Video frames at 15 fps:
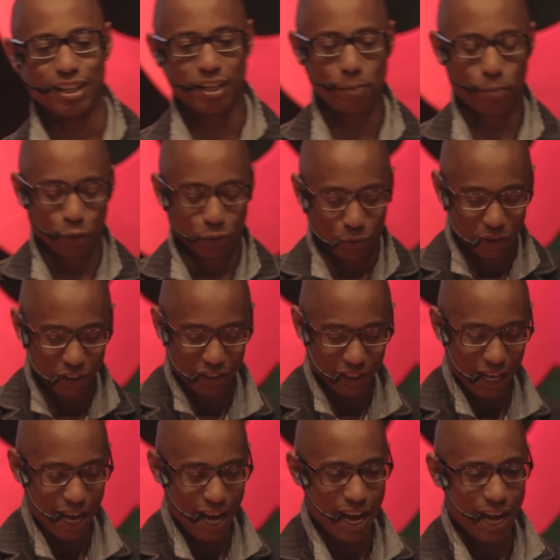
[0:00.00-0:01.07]
que produz
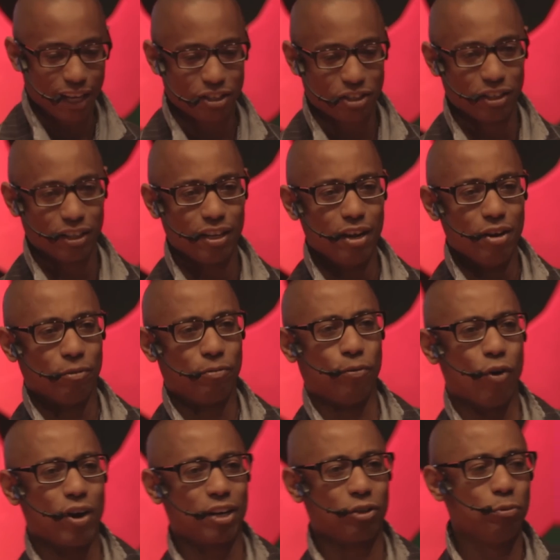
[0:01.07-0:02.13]
arte
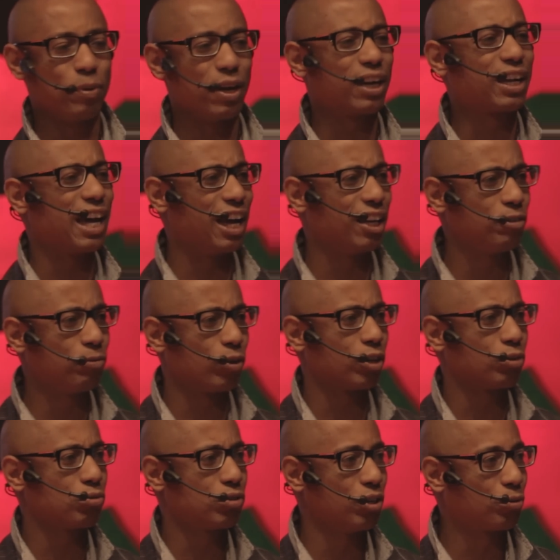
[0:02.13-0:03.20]
fora do mercado e
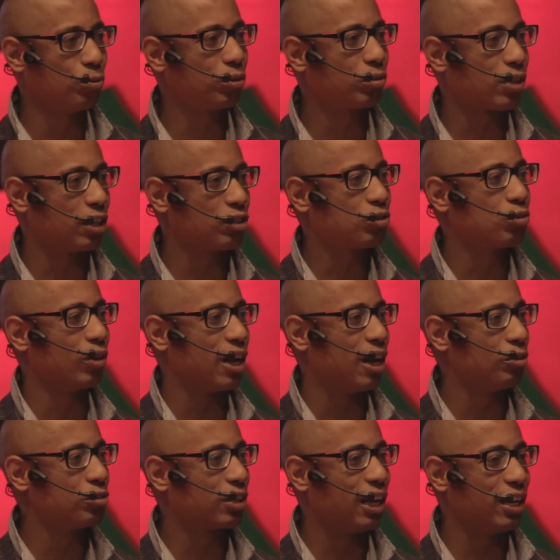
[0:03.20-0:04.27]
fora do circuito
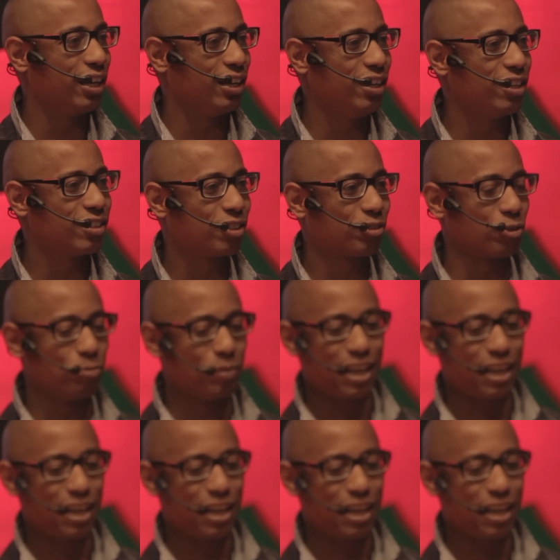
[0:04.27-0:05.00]
tradicional de galerias e tudo